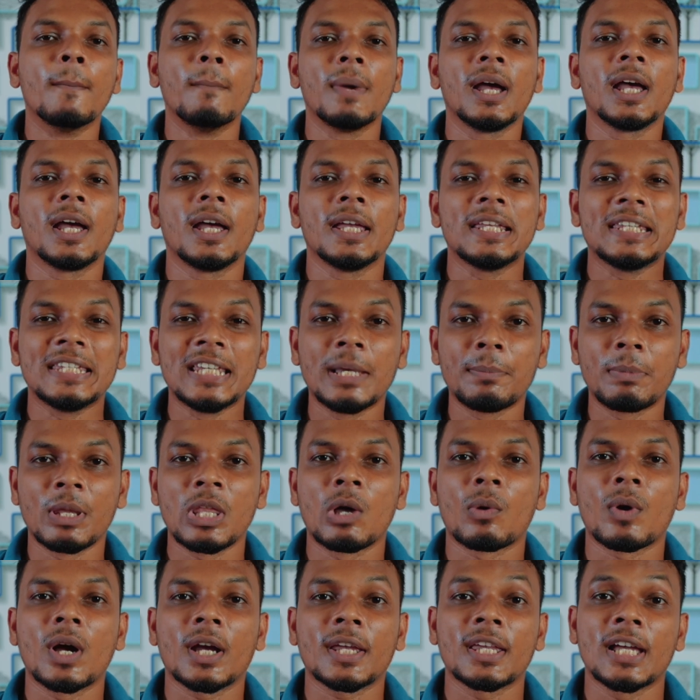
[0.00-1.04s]
मैं ये
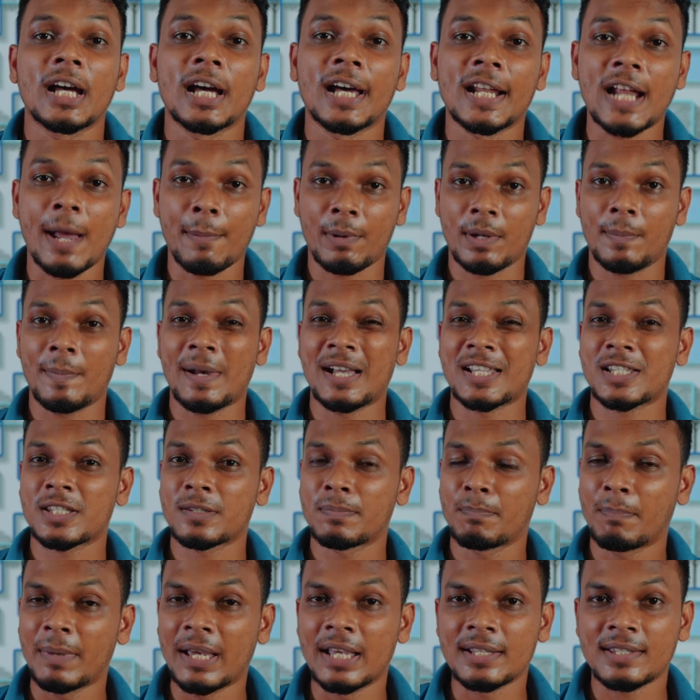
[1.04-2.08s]
बनाऊंगा कि अगर आपके
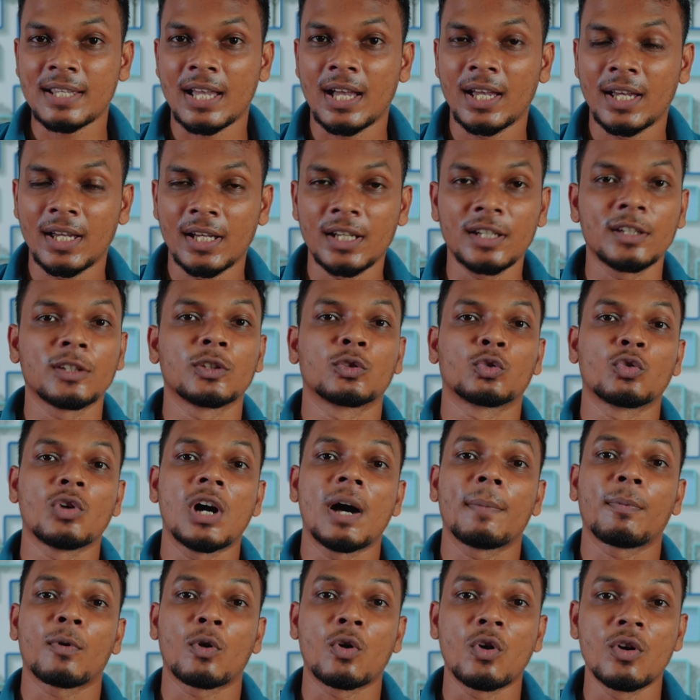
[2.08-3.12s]
पास पैसा है तो
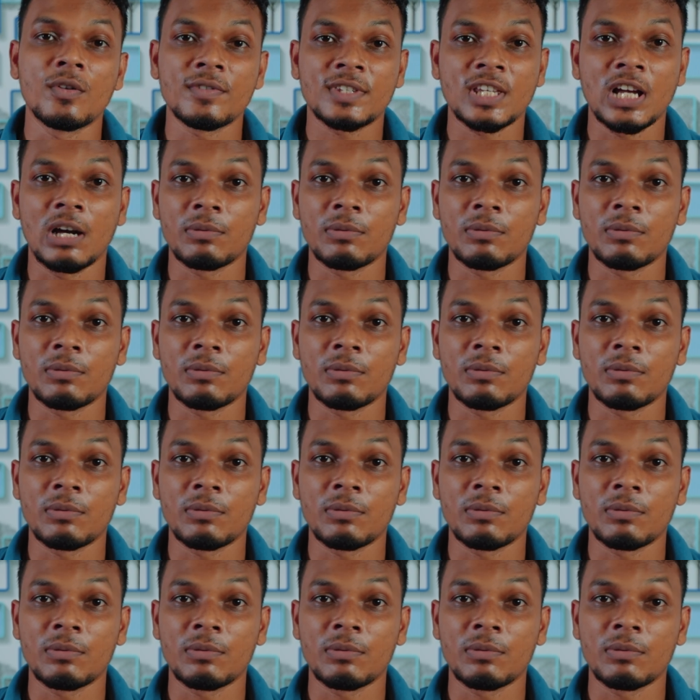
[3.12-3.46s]
आप कौन सा